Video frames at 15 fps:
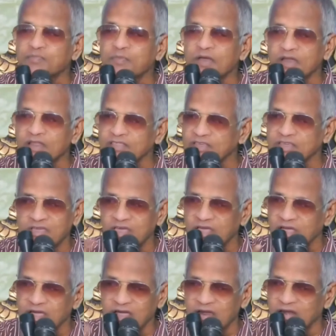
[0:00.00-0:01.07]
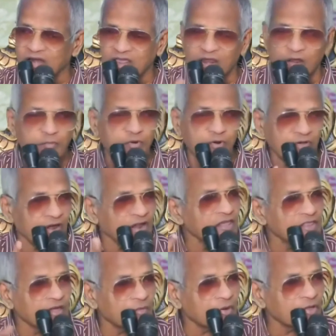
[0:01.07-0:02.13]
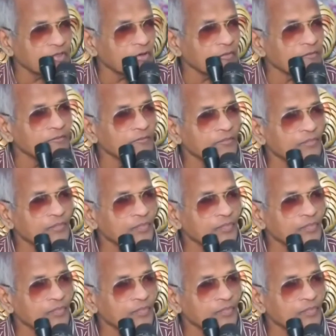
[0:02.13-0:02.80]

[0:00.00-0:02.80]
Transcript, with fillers: ఆత్మ అన్నది నేను ఎప్పుడు వినలేదు ఆ పదం